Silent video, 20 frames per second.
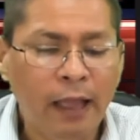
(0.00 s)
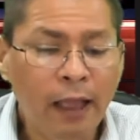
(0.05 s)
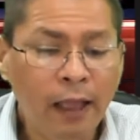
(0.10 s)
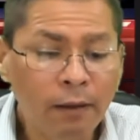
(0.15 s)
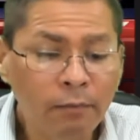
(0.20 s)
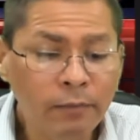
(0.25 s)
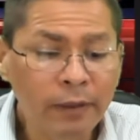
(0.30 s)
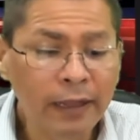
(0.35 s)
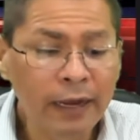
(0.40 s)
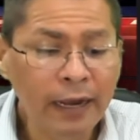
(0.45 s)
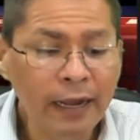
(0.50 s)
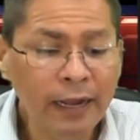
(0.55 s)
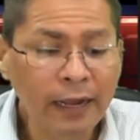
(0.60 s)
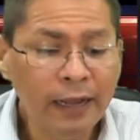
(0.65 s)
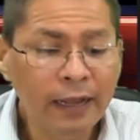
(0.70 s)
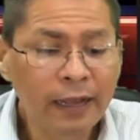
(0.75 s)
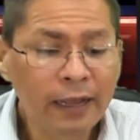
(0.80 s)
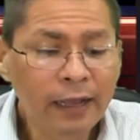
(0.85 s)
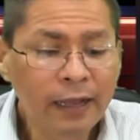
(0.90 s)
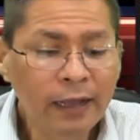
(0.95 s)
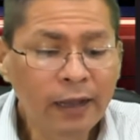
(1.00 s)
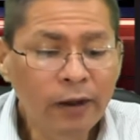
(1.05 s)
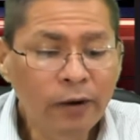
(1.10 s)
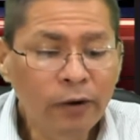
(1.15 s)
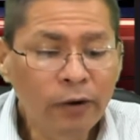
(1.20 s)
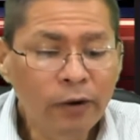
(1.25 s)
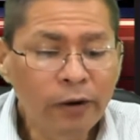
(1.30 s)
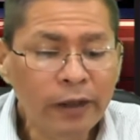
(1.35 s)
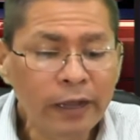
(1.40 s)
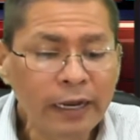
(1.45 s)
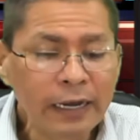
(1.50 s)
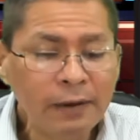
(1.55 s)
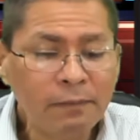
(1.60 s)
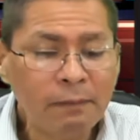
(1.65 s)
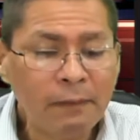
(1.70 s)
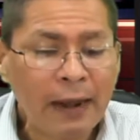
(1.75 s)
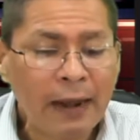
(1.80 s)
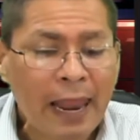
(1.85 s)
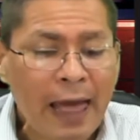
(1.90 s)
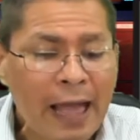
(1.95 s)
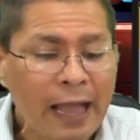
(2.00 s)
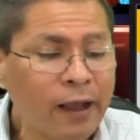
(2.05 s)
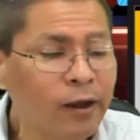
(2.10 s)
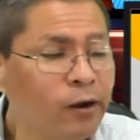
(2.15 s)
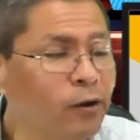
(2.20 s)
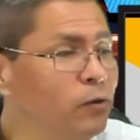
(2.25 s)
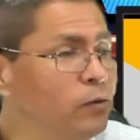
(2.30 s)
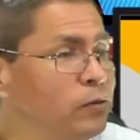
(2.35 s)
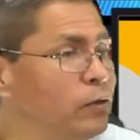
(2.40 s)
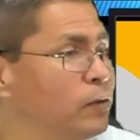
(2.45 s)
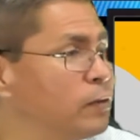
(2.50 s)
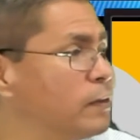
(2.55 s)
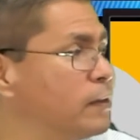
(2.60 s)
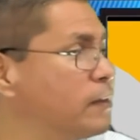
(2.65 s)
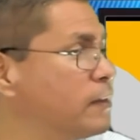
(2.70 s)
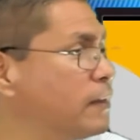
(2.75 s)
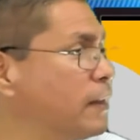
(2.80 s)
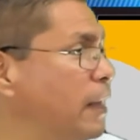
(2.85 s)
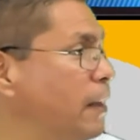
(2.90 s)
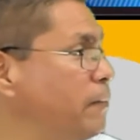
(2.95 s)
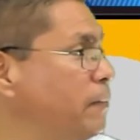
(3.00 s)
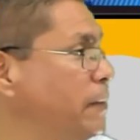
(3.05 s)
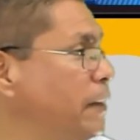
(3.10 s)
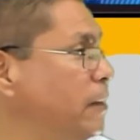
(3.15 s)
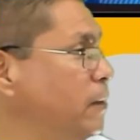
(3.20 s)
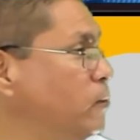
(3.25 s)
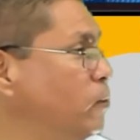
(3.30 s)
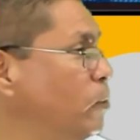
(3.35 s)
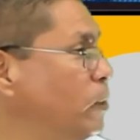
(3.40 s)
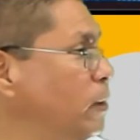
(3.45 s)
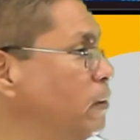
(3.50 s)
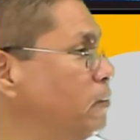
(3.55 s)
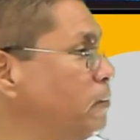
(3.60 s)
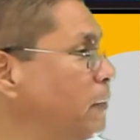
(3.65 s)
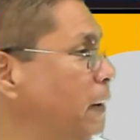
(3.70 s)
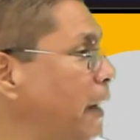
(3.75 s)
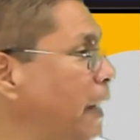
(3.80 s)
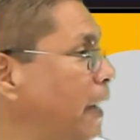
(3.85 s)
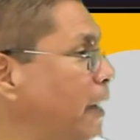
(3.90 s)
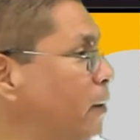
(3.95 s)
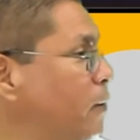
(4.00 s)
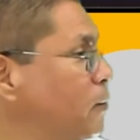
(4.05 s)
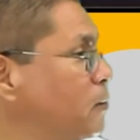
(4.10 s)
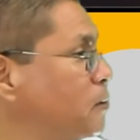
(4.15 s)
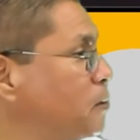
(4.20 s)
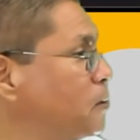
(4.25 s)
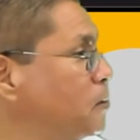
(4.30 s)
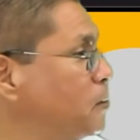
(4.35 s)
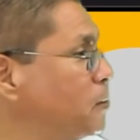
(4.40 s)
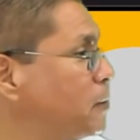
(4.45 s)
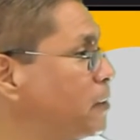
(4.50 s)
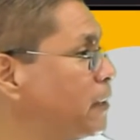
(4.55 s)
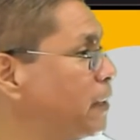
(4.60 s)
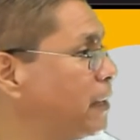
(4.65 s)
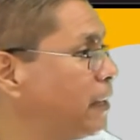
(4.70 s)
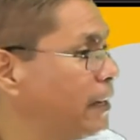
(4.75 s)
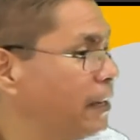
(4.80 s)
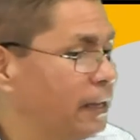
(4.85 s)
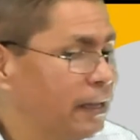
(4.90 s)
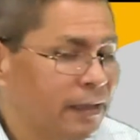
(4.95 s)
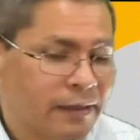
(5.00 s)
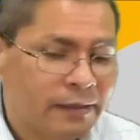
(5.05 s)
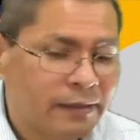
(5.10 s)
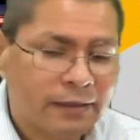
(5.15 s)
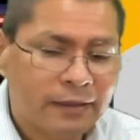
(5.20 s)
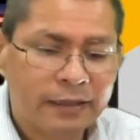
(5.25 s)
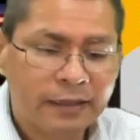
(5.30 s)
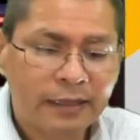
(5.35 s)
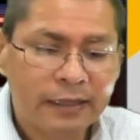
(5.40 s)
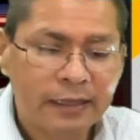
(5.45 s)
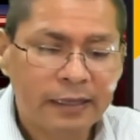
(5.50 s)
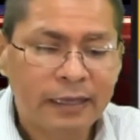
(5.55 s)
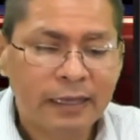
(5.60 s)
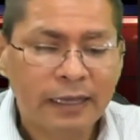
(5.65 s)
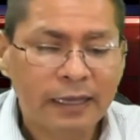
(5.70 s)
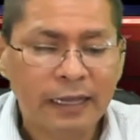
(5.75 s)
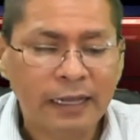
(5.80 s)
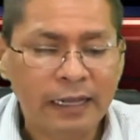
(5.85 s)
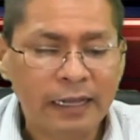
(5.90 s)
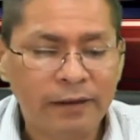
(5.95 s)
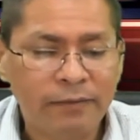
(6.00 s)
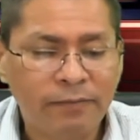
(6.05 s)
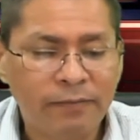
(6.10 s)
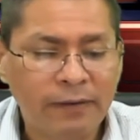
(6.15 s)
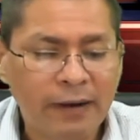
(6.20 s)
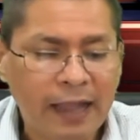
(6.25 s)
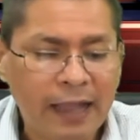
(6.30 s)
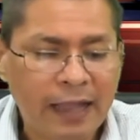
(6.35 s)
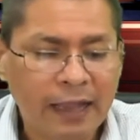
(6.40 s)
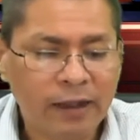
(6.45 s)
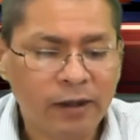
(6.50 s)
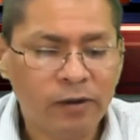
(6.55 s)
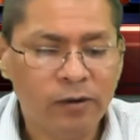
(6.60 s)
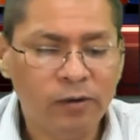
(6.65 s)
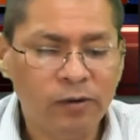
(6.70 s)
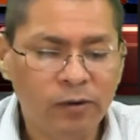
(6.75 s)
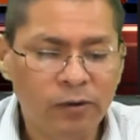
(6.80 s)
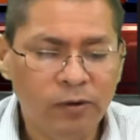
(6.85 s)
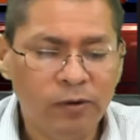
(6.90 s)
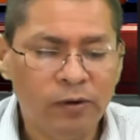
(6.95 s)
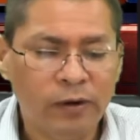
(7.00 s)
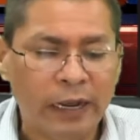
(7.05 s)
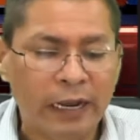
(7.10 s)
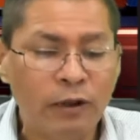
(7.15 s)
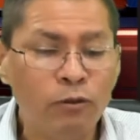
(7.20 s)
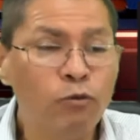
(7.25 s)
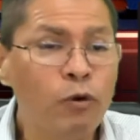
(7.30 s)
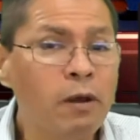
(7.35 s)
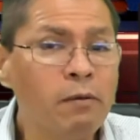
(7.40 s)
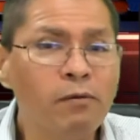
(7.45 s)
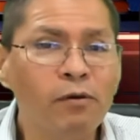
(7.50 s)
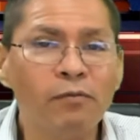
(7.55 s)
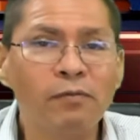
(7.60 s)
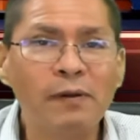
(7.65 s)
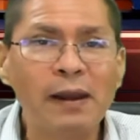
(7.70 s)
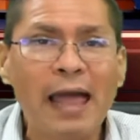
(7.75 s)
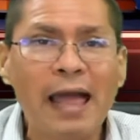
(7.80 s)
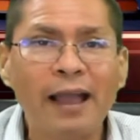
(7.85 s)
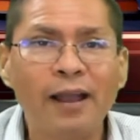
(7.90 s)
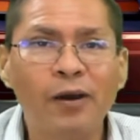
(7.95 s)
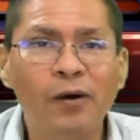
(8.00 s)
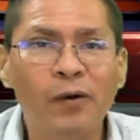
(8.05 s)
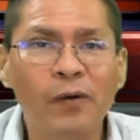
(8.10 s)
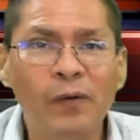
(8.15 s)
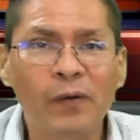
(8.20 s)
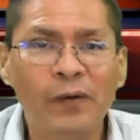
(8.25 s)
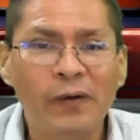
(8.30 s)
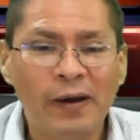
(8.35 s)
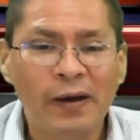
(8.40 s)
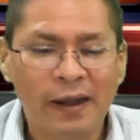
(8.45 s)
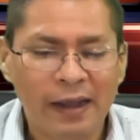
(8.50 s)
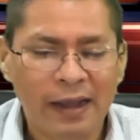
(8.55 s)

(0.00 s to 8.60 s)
Ah, mira, el flaco nos está viendo, el flaco. El flaco. es el flaco, el nuevo flaco,